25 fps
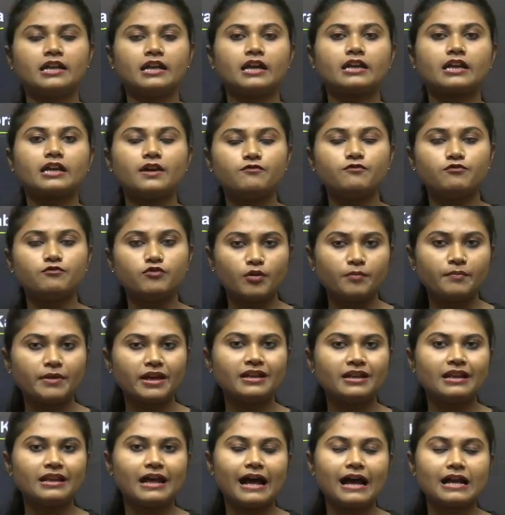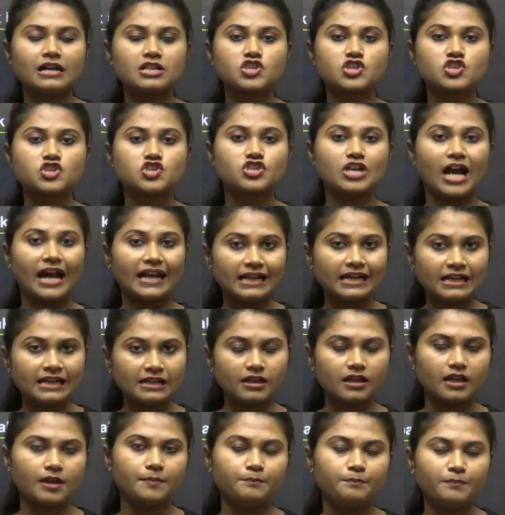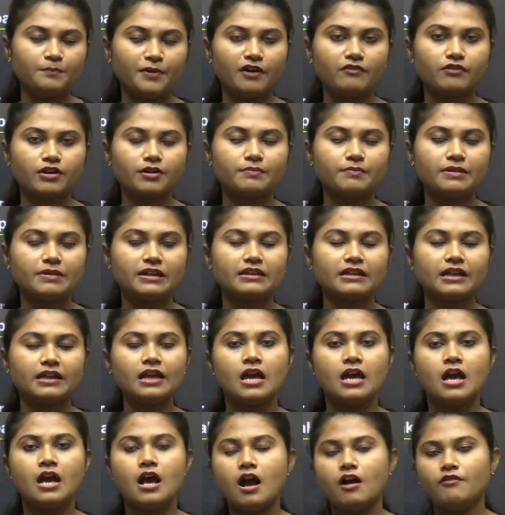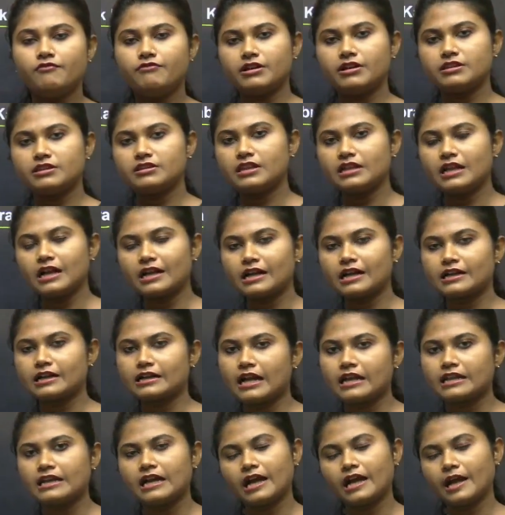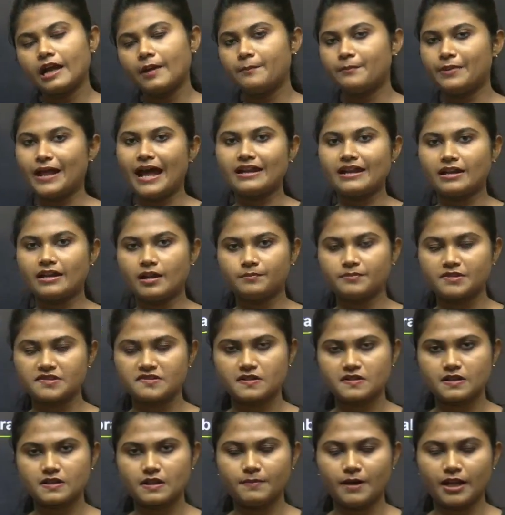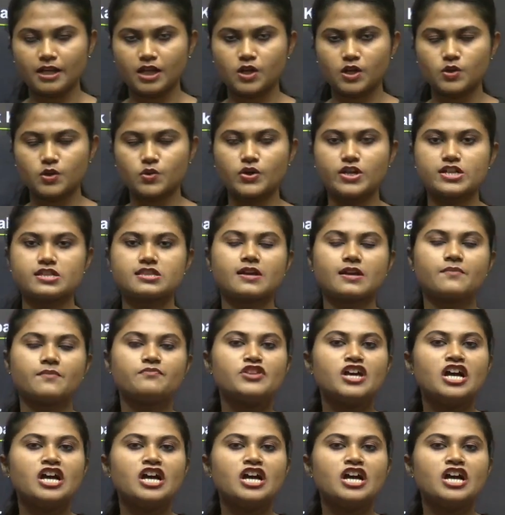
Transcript: এনাকে ওমেন আর চাইল্ড এম্পাওয়ারমেন্টে বন্দনা কাটারিয়াকে ব্র্যান্ড অ্যাম্বাসেডার বানানো হয়েছে